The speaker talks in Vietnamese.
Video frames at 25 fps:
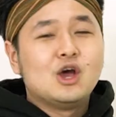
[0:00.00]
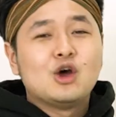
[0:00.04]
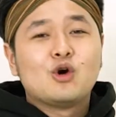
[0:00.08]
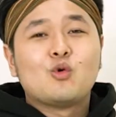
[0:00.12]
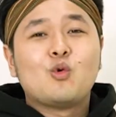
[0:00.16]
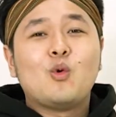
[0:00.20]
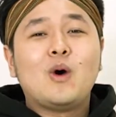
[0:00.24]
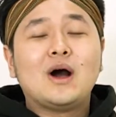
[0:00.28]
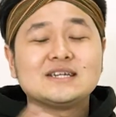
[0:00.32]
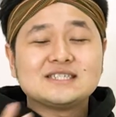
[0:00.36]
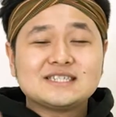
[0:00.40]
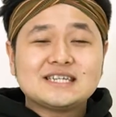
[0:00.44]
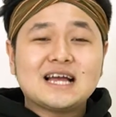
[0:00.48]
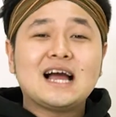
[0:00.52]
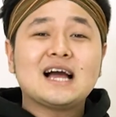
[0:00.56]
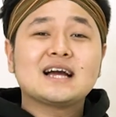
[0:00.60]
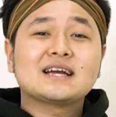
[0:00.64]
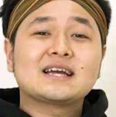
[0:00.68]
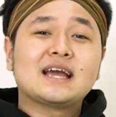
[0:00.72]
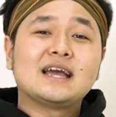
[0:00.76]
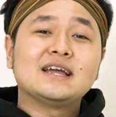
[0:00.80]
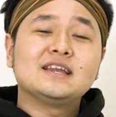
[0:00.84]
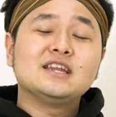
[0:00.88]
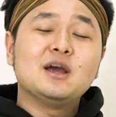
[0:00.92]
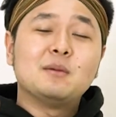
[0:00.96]
Ngoài ra
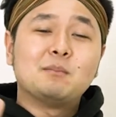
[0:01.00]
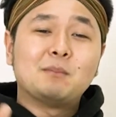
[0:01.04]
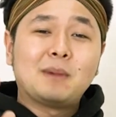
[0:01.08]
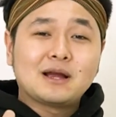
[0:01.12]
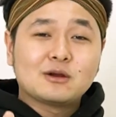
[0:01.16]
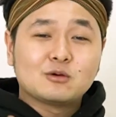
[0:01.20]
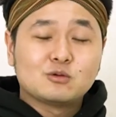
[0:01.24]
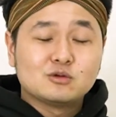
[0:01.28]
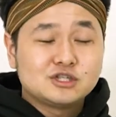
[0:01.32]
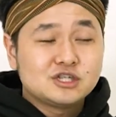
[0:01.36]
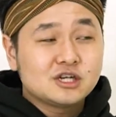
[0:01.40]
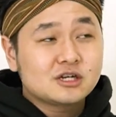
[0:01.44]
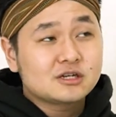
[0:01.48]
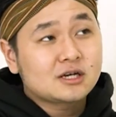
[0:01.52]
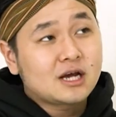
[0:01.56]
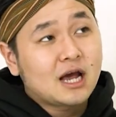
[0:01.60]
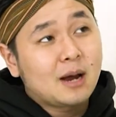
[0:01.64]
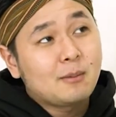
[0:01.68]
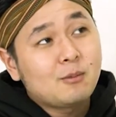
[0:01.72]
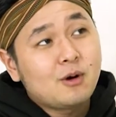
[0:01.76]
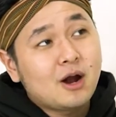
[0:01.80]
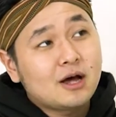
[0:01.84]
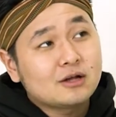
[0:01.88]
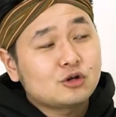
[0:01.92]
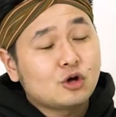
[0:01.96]
cái điểm mạnh của chiếc
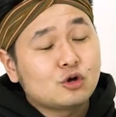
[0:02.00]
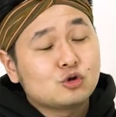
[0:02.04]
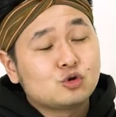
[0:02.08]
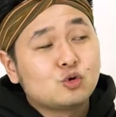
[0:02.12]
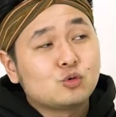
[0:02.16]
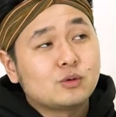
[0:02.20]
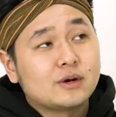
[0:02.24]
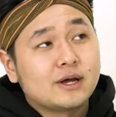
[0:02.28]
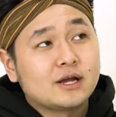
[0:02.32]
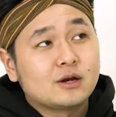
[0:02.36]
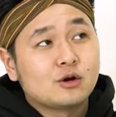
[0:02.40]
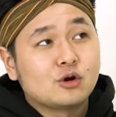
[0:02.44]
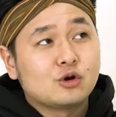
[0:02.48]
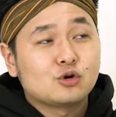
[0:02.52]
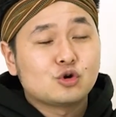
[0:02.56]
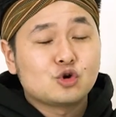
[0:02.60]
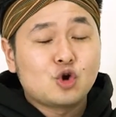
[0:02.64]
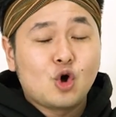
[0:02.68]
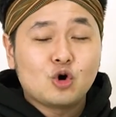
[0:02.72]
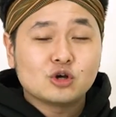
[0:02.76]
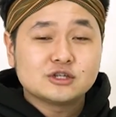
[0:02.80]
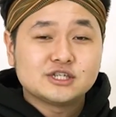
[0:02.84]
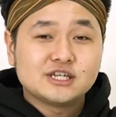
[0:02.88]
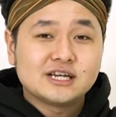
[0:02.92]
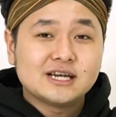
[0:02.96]
camera thỏ thụt này
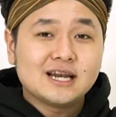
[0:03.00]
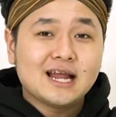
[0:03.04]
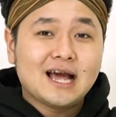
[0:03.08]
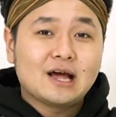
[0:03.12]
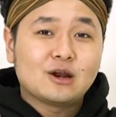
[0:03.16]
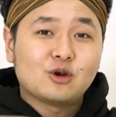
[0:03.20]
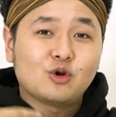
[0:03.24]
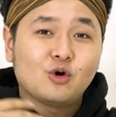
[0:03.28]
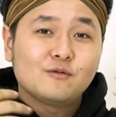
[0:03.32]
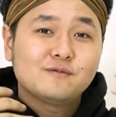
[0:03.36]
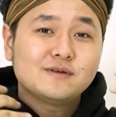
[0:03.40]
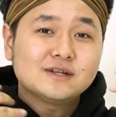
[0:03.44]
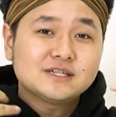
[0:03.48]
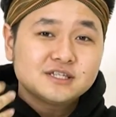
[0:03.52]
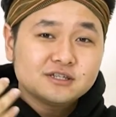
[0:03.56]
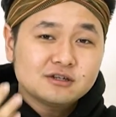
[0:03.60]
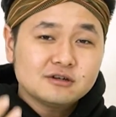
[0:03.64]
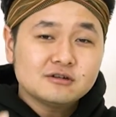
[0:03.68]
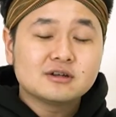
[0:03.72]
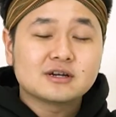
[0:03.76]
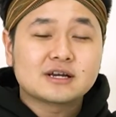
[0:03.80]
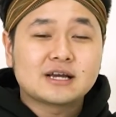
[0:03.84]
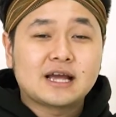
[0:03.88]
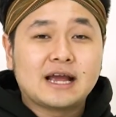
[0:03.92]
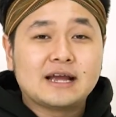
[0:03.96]
đó chính là nó vẫn giữ
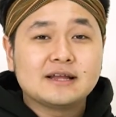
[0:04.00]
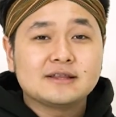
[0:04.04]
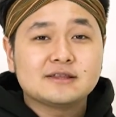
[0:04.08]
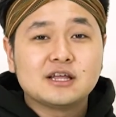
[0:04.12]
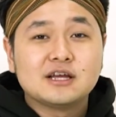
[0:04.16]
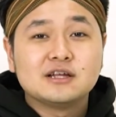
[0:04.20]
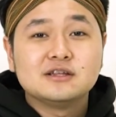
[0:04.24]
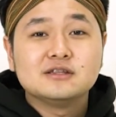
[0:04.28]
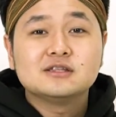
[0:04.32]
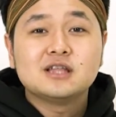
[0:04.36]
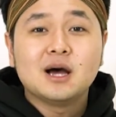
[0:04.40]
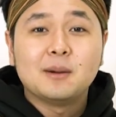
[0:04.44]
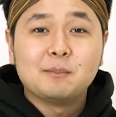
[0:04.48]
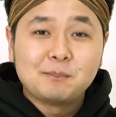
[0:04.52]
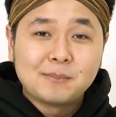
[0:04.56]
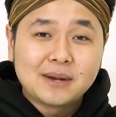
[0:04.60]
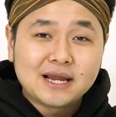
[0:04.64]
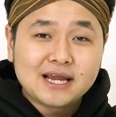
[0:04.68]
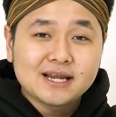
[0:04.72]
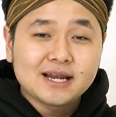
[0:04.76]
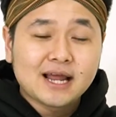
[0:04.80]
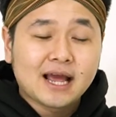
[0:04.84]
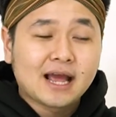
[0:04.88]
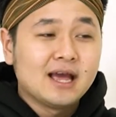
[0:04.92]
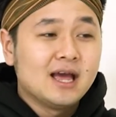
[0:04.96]
được cái tính thẩm
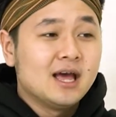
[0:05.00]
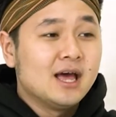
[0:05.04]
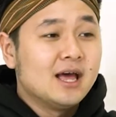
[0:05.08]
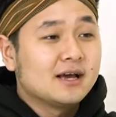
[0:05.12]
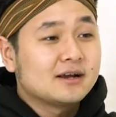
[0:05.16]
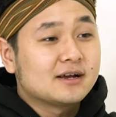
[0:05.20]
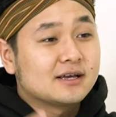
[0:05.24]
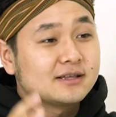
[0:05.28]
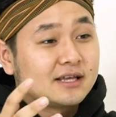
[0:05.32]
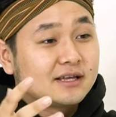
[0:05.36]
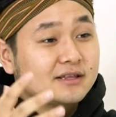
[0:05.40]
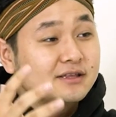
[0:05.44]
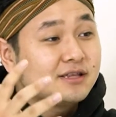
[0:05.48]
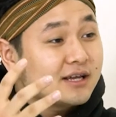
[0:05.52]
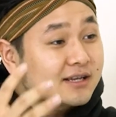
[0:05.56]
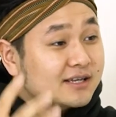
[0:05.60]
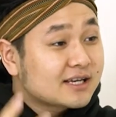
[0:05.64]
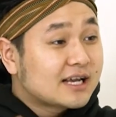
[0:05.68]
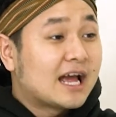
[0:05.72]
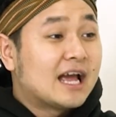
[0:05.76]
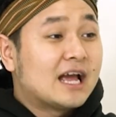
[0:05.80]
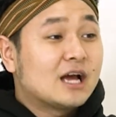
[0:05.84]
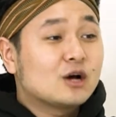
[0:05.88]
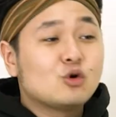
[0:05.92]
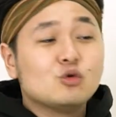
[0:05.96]
mỹ này Cái tính thiết
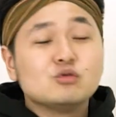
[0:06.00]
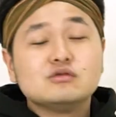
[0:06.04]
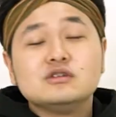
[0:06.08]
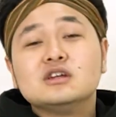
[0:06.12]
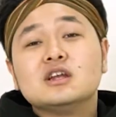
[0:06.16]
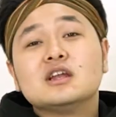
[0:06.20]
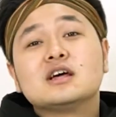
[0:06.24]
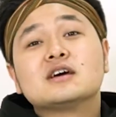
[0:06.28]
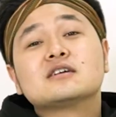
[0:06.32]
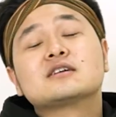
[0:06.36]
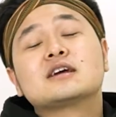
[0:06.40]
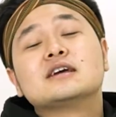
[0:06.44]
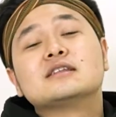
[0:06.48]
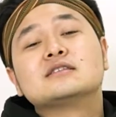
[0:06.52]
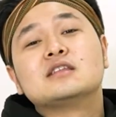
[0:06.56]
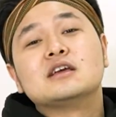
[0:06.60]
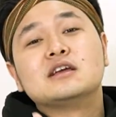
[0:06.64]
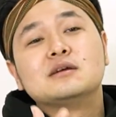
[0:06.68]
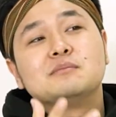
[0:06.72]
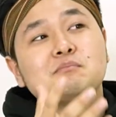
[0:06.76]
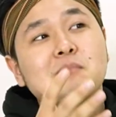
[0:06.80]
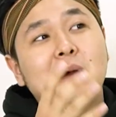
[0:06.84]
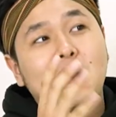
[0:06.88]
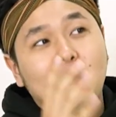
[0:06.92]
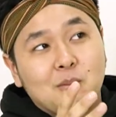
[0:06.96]
kế cũng như là cái
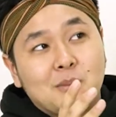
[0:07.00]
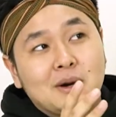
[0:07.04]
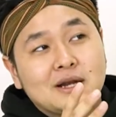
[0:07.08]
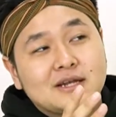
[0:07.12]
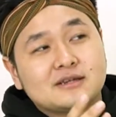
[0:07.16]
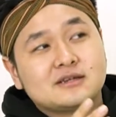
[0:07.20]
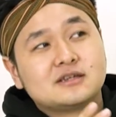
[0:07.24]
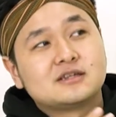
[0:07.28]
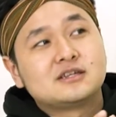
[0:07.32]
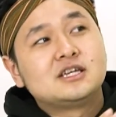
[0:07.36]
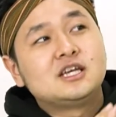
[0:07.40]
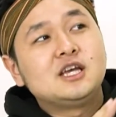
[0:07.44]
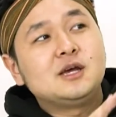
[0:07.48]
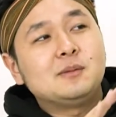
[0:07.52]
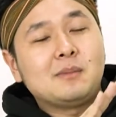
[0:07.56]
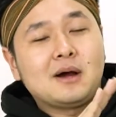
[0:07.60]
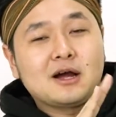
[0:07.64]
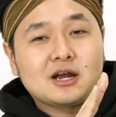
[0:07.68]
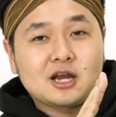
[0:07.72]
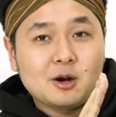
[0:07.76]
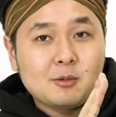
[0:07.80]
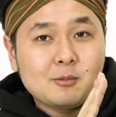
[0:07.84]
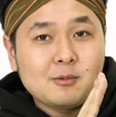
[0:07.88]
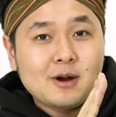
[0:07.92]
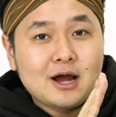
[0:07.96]
tính bảo mật khi mà
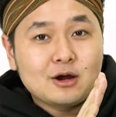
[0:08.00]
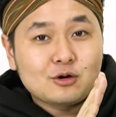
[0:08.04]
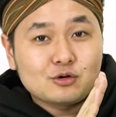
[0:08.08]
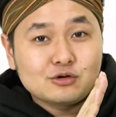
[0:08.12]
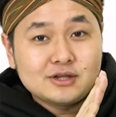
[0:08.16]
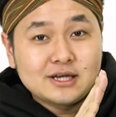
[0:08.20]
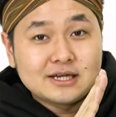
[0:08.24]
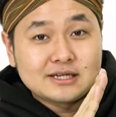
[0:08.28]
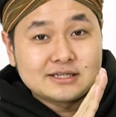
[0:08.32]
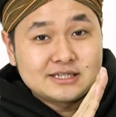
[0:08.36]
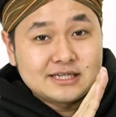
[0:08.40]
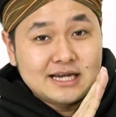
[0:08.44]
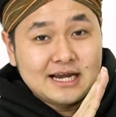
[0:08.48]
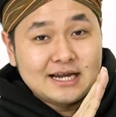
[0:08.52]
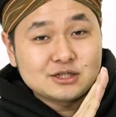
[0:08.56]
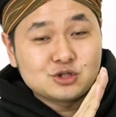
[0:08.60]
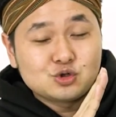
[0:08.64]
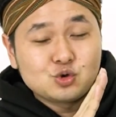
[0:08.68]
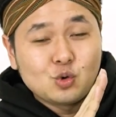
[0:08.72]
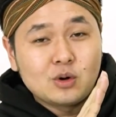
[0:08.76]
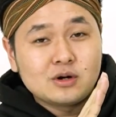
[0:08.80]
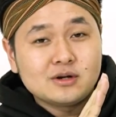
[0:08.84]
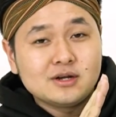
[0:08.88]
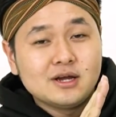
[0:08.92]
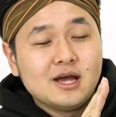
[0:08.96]
camera có thể che
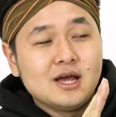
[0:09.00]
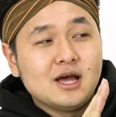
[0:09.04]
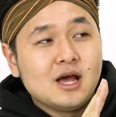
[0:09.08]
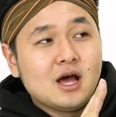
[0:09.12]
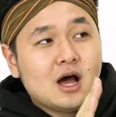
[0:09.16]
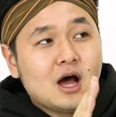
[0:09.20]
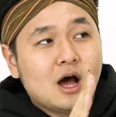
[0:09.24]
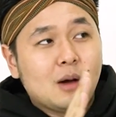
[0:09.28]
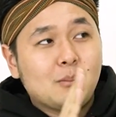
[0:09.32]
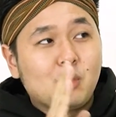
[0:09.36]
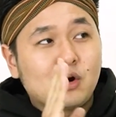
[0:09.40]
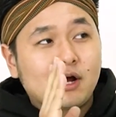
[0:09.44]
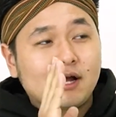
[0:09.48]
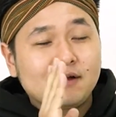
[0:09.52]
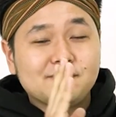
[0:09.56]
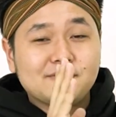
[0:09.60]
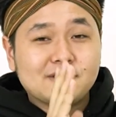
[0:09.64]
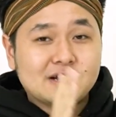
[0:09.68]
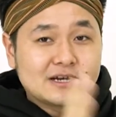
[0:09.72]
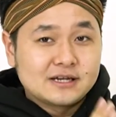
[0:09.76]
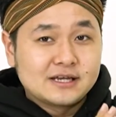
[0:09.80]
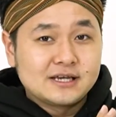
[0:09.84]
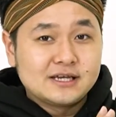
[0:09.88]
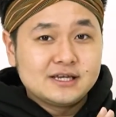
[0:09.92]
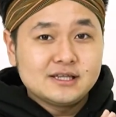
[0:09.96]
xuống Một cách vật
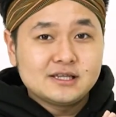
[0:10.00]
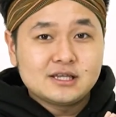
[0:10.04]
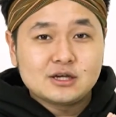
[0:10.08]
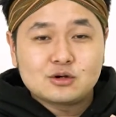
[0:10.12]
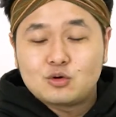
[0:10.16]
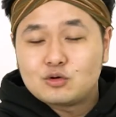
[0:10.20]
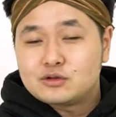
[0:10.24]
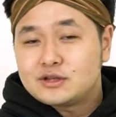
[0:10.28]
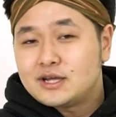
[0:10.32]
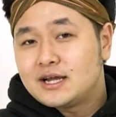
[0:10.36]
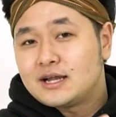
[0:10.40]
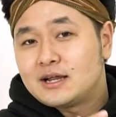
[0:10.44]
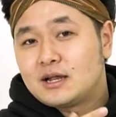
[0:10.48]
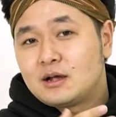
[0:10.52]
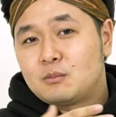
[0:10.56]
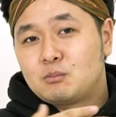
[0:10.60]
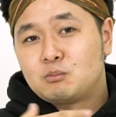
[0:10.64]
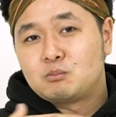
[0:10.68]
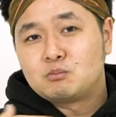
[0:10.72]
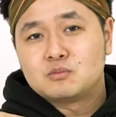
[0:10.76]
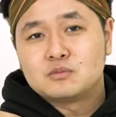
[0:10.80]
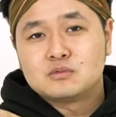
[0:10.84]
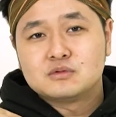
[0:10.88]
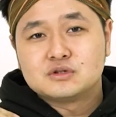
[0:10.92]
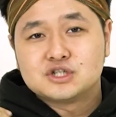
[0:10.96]
lý thì có thể
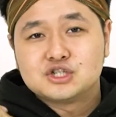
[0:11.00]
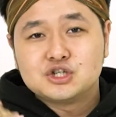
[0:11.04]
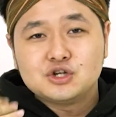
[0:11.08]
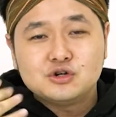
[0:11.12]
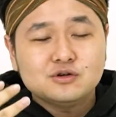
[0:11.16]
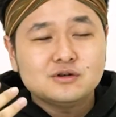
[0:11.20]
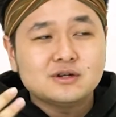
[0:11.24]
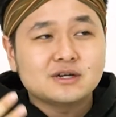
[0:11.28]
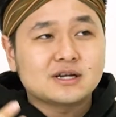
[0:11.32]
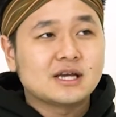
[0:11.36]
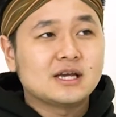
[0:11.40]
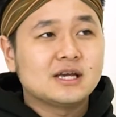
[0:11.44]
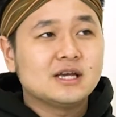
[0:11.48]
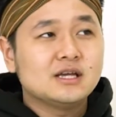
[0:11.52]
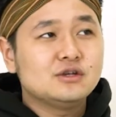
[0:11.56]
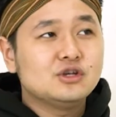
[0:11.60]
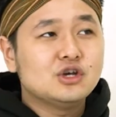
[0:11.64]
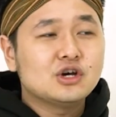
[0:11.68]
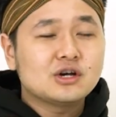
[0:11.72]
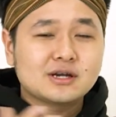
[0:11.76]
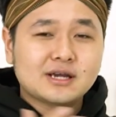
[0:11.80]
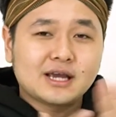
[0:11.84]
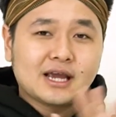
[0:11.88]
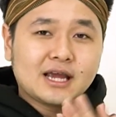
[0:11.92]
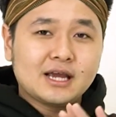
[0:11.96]
ừ, giữ được cái
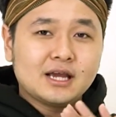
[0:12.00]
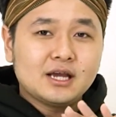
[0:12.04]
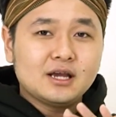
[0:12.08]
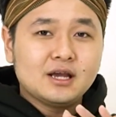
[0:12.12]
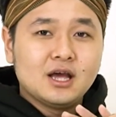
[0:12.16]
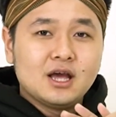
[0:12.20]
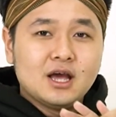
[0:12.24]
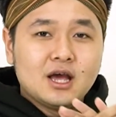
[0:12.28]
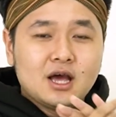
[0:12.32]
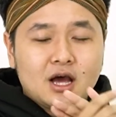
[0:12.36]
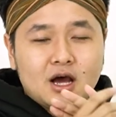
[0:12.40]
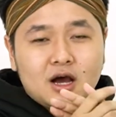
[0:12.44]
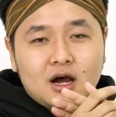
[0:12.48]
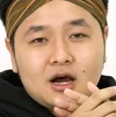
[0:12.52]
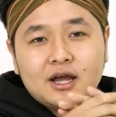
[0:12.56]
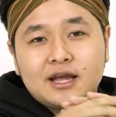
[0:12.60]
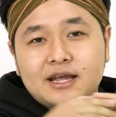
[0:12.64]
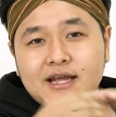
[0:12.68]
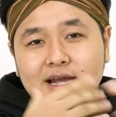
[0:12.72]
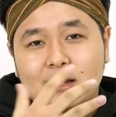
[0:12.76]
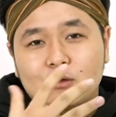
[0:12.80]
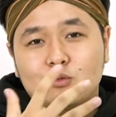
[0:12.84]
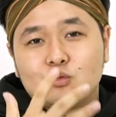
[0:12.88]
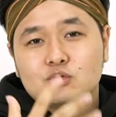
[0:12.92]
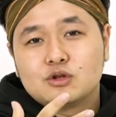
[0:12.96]
những cái ờ,
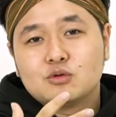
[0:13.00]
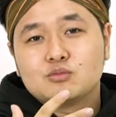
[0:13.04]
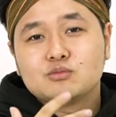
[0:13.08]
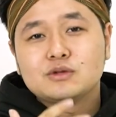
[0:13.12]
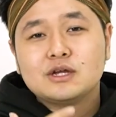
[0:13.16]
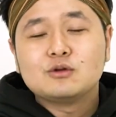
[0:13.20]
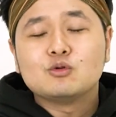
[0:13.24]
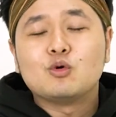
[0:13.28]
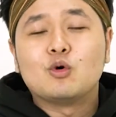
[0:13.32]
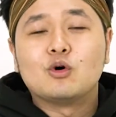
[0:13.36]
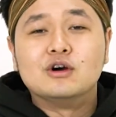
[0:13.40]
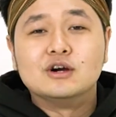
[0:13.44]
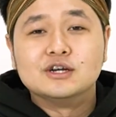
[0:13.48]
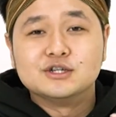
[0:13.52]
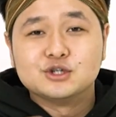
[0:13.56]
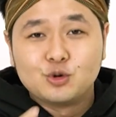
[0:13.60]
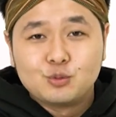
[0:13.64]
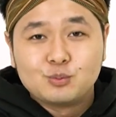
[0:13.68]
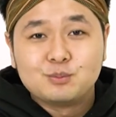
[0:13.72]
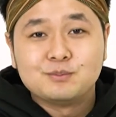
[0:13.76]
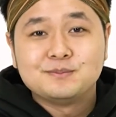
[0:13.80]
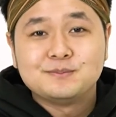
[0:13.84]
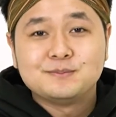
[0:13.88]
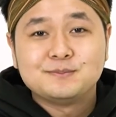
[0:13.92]
hình ảnh của thông tin của người dùng